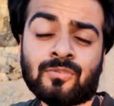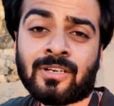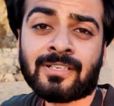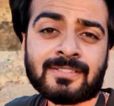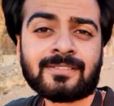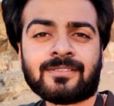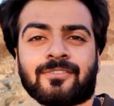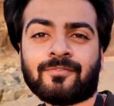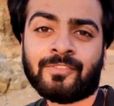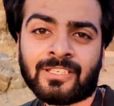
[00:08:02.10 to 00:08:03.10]
सो गाइज
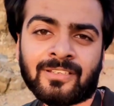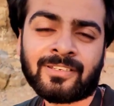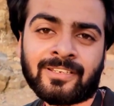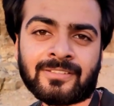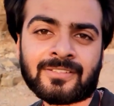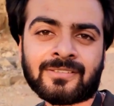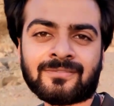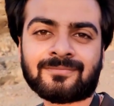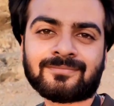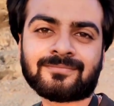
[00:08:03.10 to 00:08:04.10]
वी आर एट
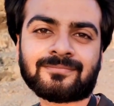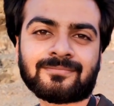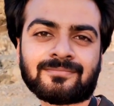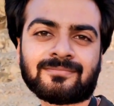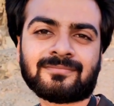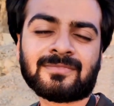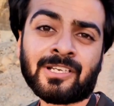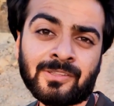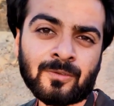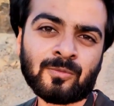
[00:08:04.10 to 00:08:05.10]

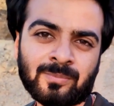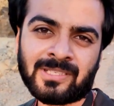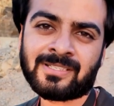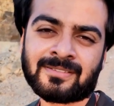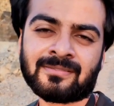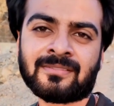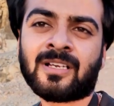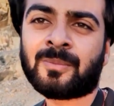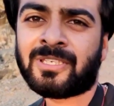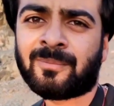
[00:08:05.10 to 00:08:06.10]
अननोन प्लेस
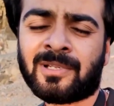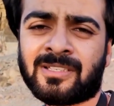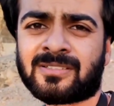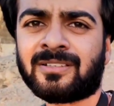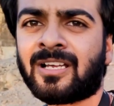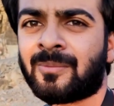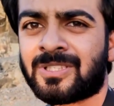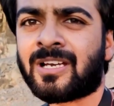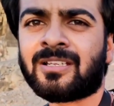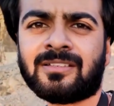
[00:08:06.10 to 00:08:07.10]
अभी ये प्लेस का
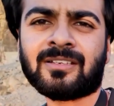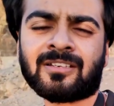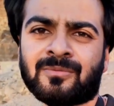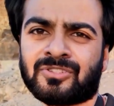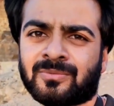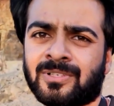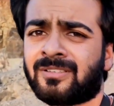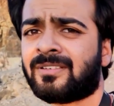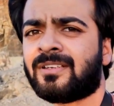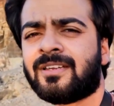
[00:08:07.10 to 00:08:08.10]
नाम ध्यान नहीं आ रहा मुझे
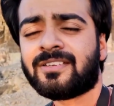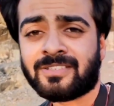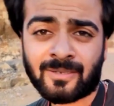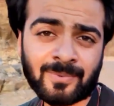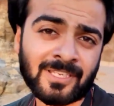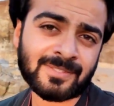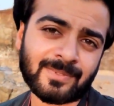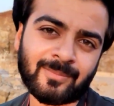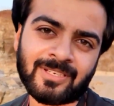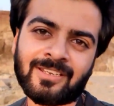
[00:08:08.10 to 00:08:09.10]
बट ये
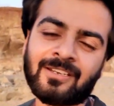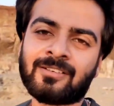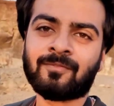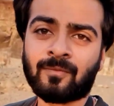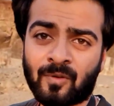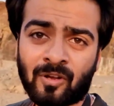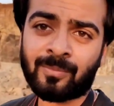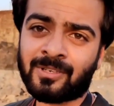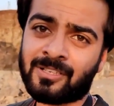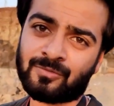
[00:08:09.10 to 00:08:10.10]
प्लेस पे मैंने एक
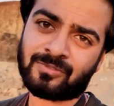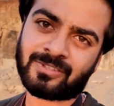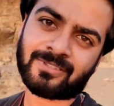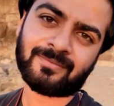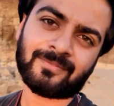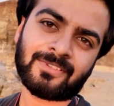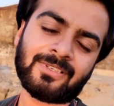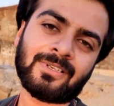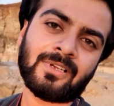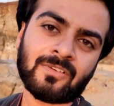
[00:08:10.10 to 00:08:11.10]
ब्लॉग बना चुका है
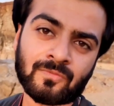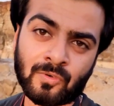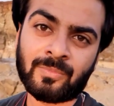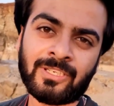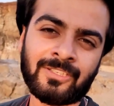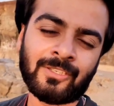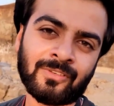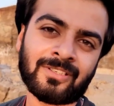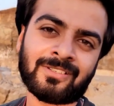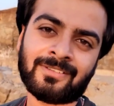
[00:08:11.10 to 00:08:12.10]
वो भी
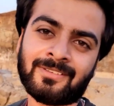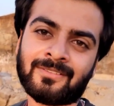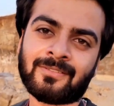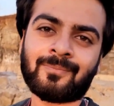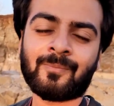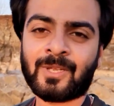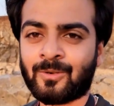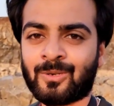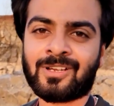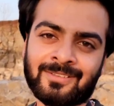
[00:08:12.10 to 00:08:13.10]
न्यू ईयर के दिन
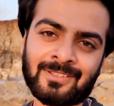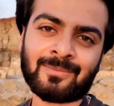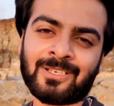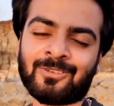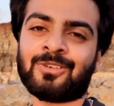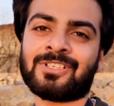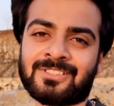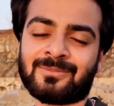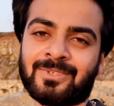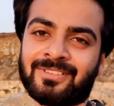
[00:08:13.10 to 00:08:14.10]
मैं और हार्दिक भाई और
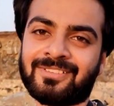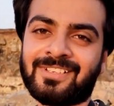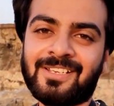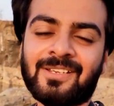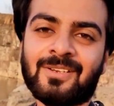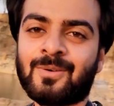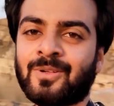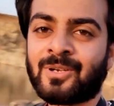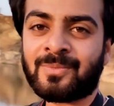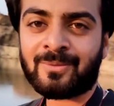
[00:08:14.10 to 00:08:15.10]
किशन भाई
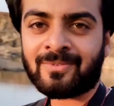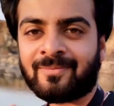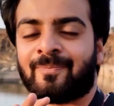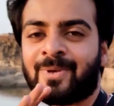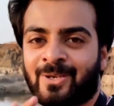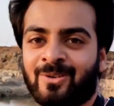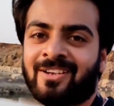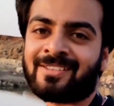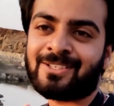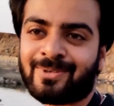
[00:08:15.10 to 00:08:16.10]
और अभी मैं
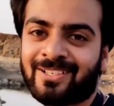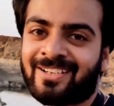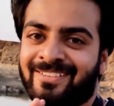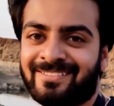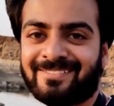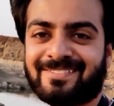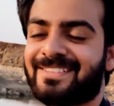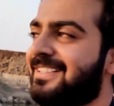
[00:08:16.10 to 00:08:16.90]
और हार्दिक भाई आए हैं